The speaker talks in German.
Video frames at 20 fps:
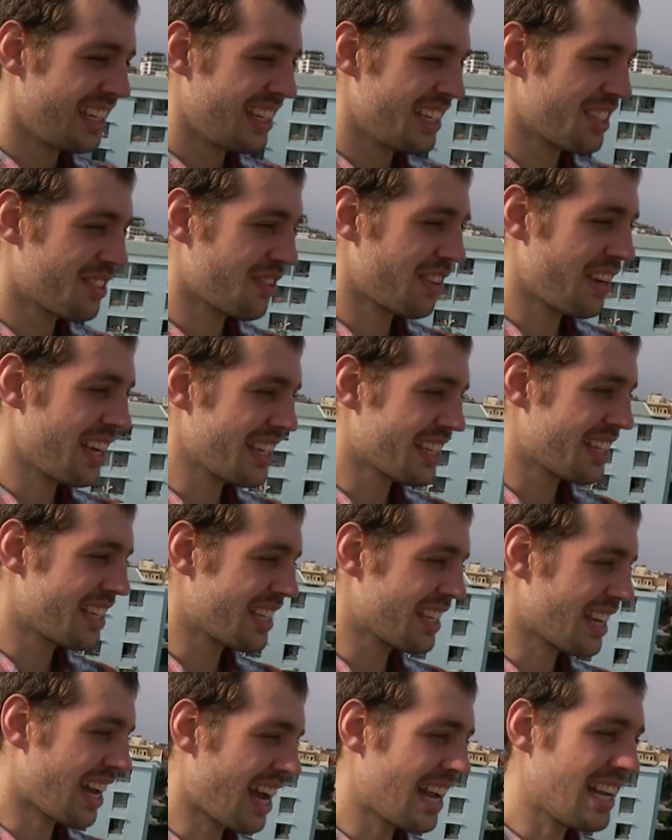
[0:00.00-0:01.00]
ist vielleicht
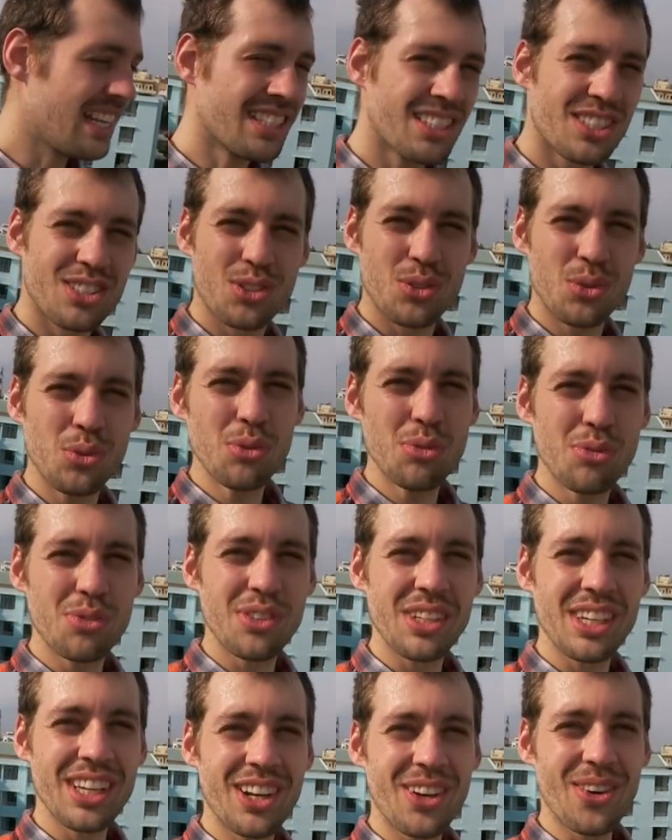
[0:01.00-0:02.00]
nicht allzu
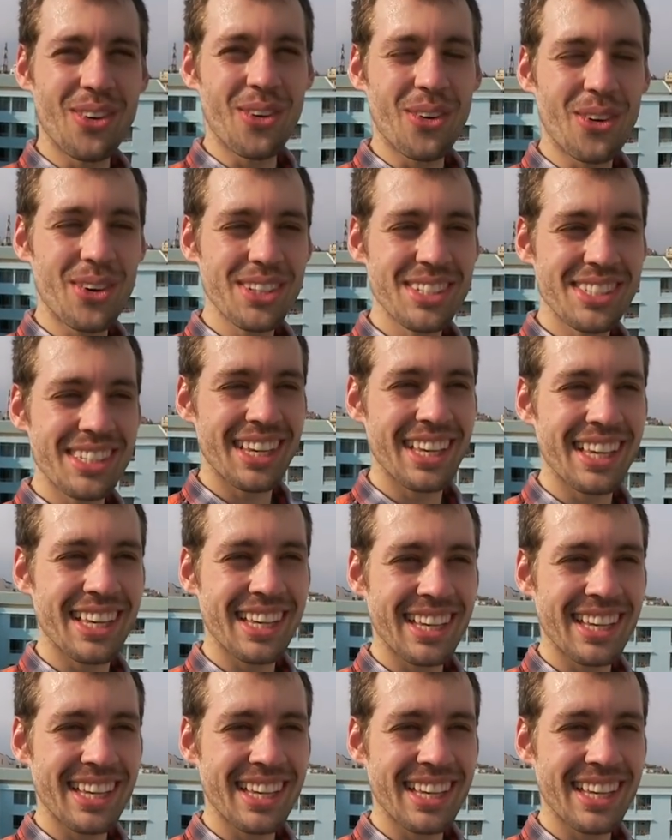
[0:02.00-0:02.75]
viel los.